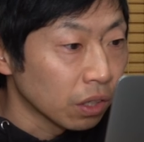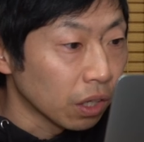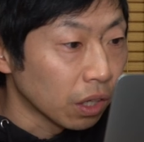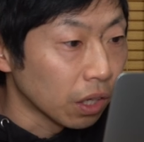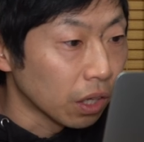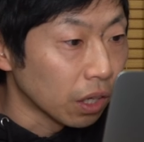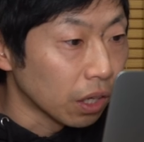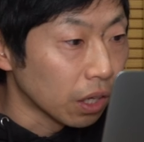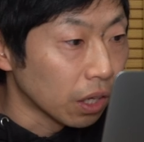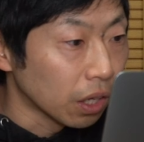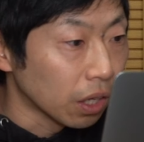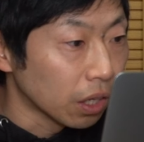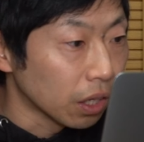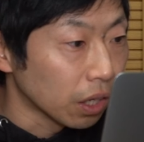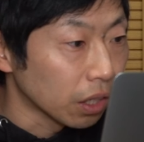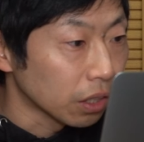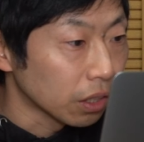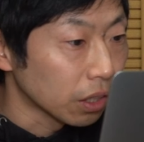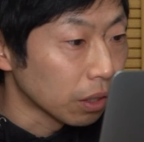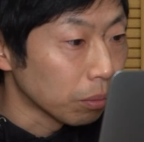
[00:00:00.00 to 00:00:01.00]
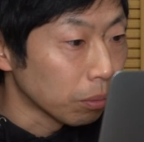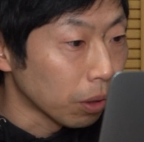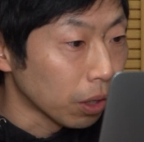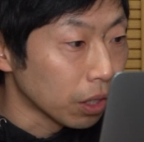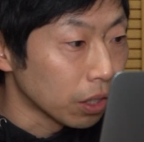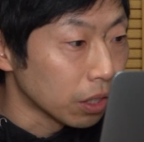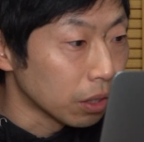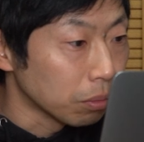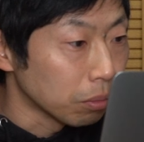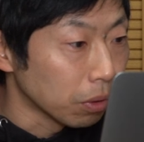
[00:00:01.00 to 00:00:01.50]
えー、やってま
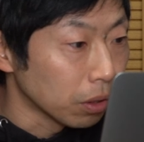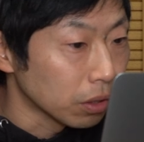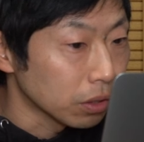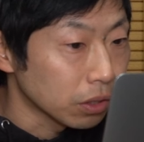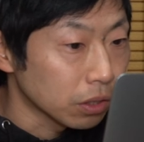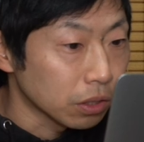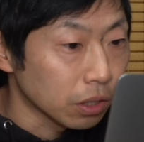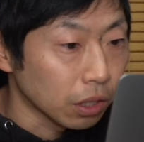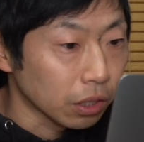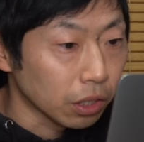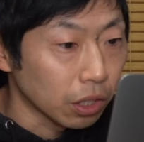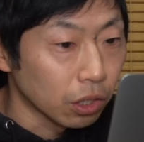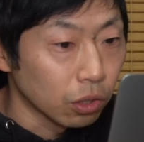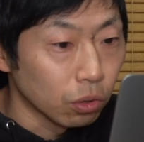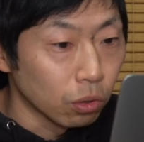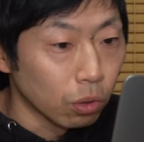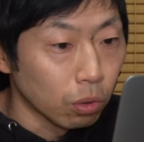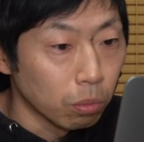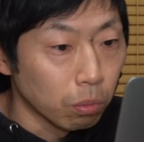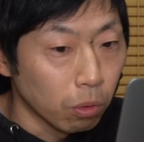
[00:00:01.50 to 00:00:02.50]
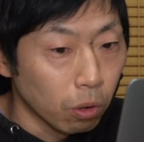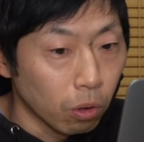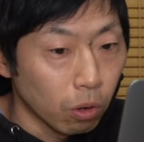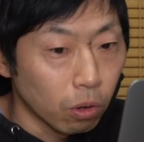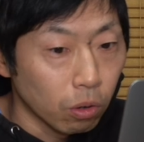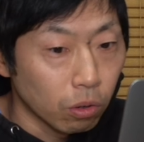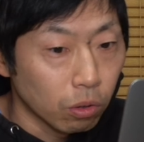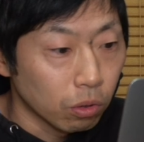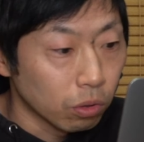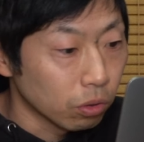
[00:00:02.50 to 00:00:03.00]
いりましたけども、